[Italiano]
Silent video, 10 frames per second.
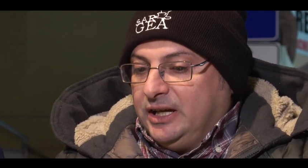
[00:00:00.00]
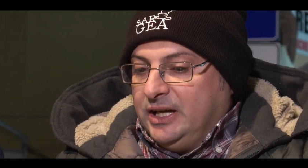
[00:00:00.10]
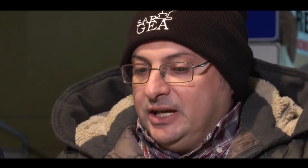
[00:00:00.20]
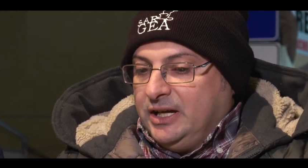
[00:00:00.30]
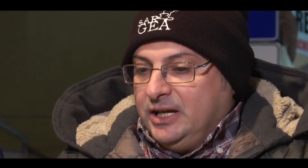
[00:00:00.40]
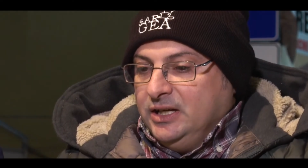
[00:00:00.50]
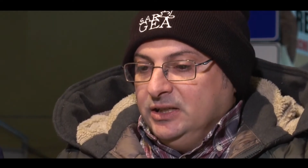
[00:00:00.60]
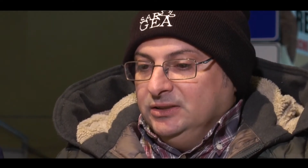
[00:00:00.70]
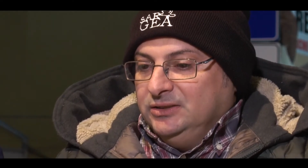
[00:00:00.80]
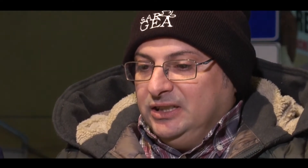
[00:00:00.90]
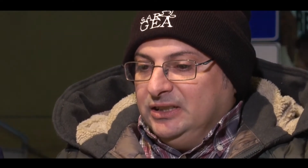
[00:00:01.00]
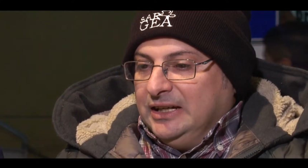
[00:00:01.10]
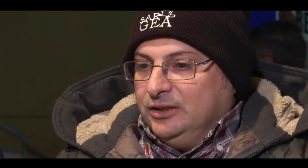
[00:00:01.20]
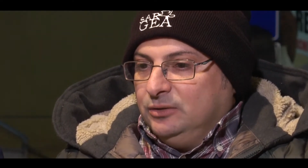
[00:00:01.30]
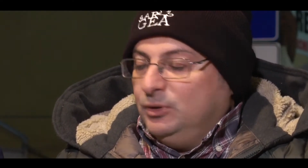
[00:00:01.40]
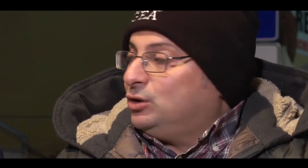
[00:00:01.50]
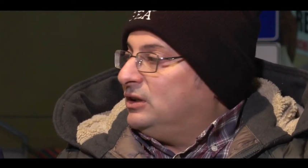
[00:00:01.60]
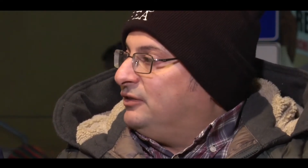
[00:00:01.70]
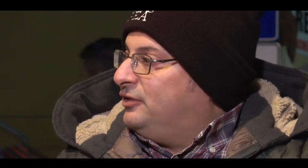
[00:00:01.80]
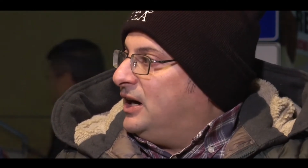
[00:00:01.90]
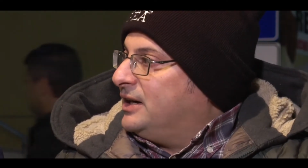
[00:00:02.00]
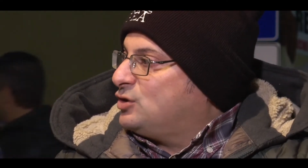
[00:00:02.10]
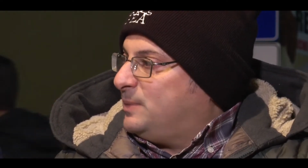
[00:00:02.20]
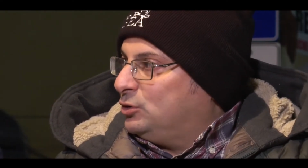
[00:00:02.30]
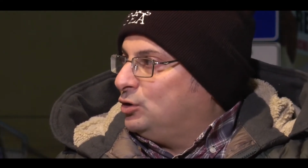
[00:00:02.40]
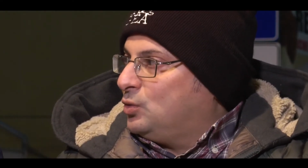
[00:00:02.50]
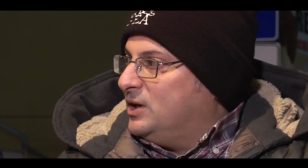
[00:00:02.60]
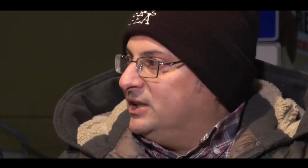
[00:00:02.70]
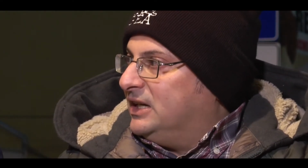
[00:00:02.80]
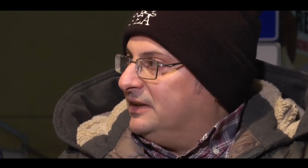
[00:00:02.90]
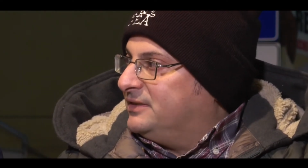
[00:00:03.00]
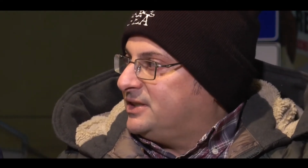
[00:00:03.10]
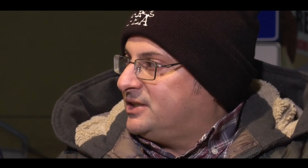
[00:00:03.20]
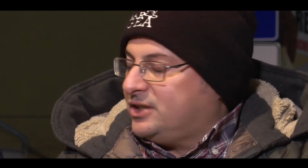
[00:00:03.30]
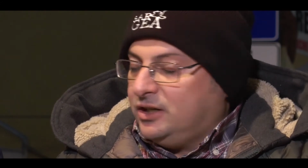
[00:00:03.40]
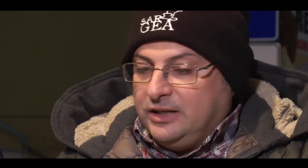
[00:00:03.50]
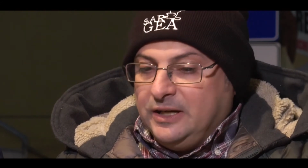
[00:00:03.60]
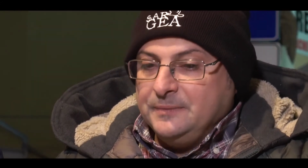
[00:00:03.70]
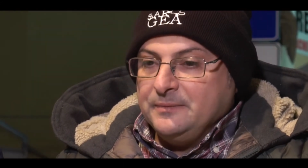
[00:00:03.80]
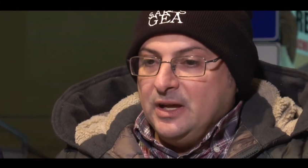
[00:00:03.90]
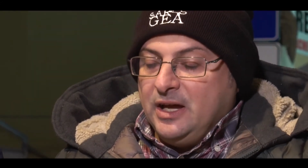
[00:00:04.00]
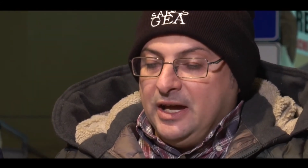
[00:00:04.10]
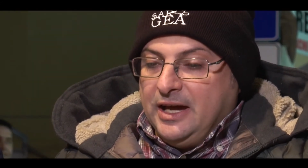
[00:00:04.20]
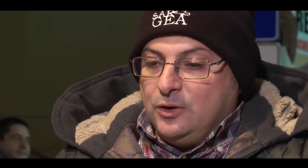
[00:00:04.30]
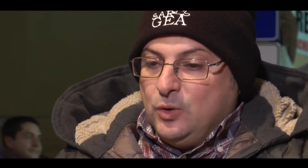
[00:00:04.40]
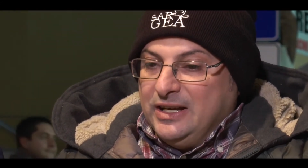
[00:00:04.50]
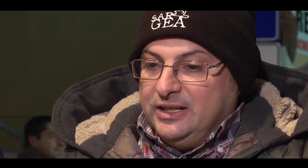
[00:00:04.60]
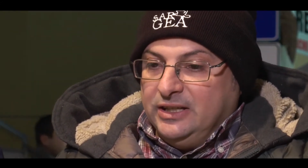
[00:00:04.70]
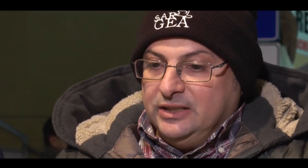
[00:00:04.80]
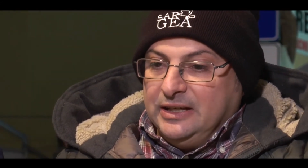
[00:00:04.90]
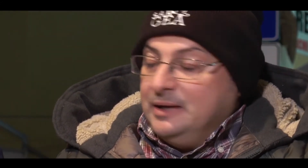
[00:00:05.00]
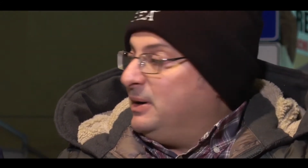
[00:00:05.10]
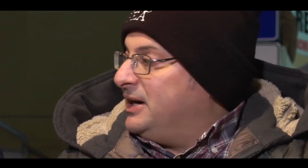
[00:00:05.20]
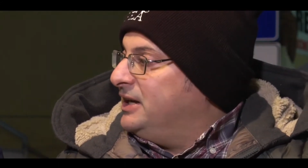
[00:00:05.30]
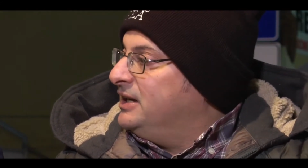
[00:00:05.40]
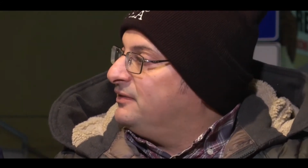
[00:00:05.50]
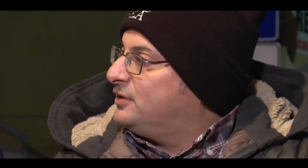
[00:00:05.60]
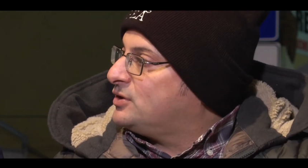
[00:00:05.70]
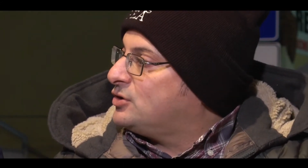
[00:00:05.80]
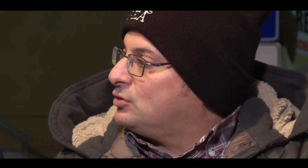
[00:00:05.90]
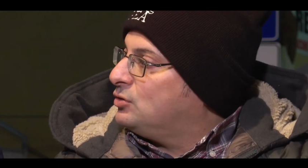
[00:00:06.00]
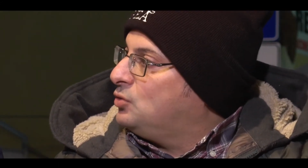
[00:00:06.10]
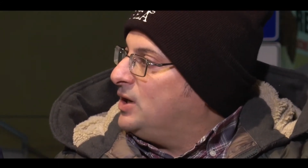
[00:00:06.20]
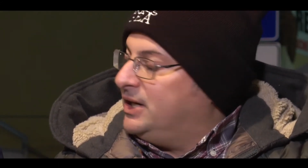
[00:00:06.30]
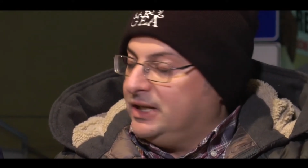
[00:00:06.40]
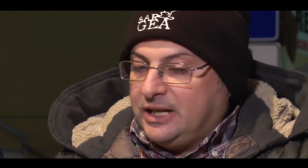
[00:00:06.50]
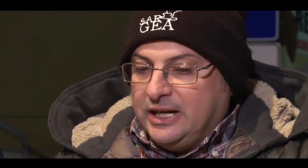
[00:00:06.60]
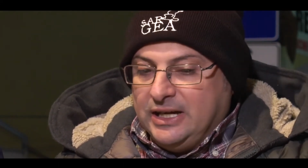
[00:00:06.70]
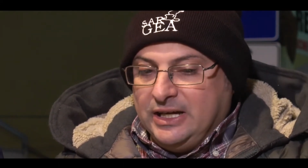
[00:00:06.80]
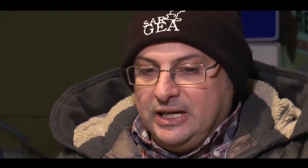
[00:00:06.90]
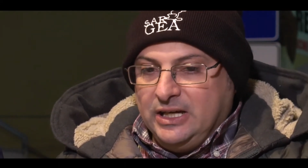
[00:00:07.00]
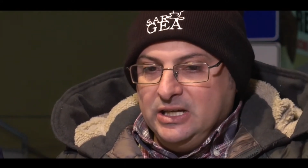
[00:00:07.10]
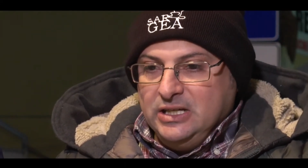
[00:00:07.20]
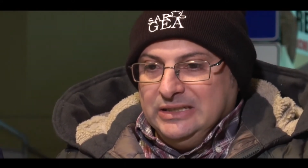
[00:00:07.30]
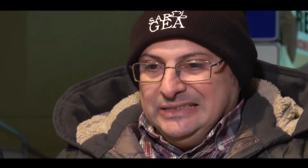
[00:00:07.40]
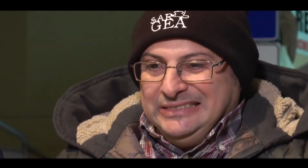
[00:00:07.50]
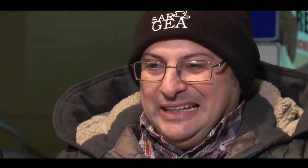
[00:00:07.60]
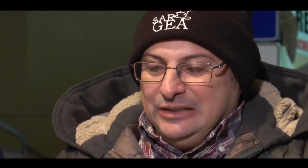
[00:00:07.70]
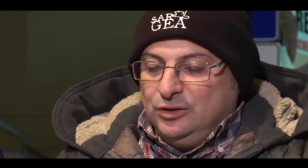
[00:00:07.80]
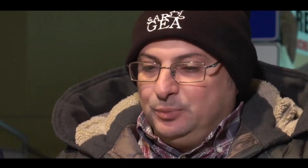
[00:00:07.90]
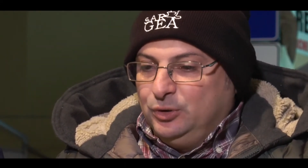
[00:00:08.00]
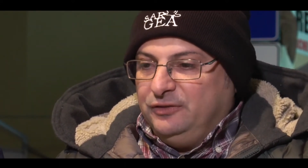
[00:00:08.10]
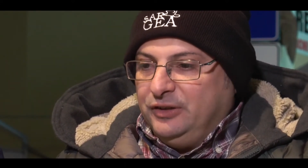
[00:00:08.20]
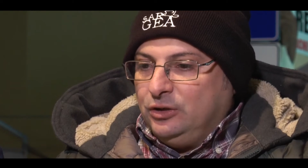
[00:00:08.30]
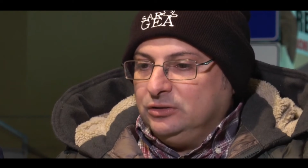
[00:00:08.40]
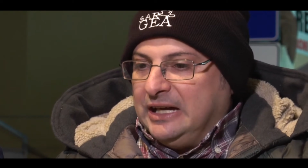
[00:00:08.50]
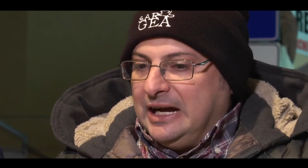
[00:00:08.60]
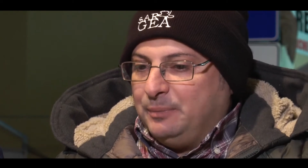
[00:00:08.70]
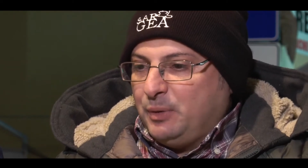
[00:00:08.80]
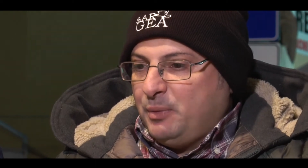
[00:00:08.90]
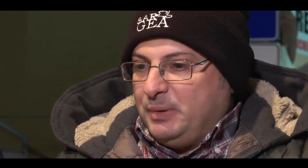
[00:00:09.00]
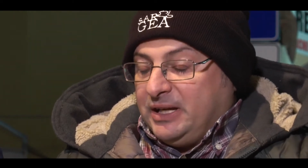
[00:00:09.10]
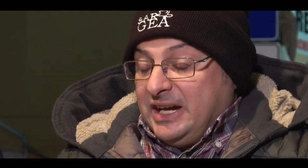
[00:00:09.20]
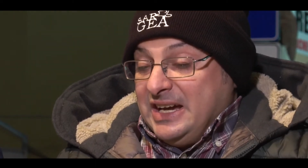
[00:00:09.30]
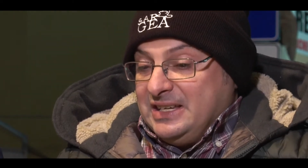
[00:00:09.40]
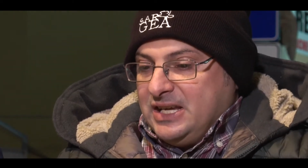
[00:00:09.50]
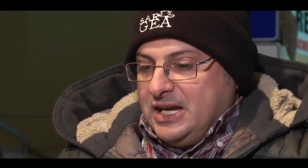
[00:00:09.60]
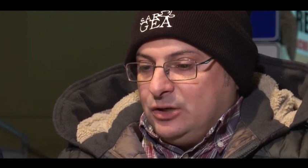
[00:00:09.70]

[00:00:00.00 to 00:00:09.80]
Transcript: che ti danno molto da fare, soprattutto quelli della vestizione e quelli delle pariglie forse sono quelli che danno più difficoltà proprio perché sei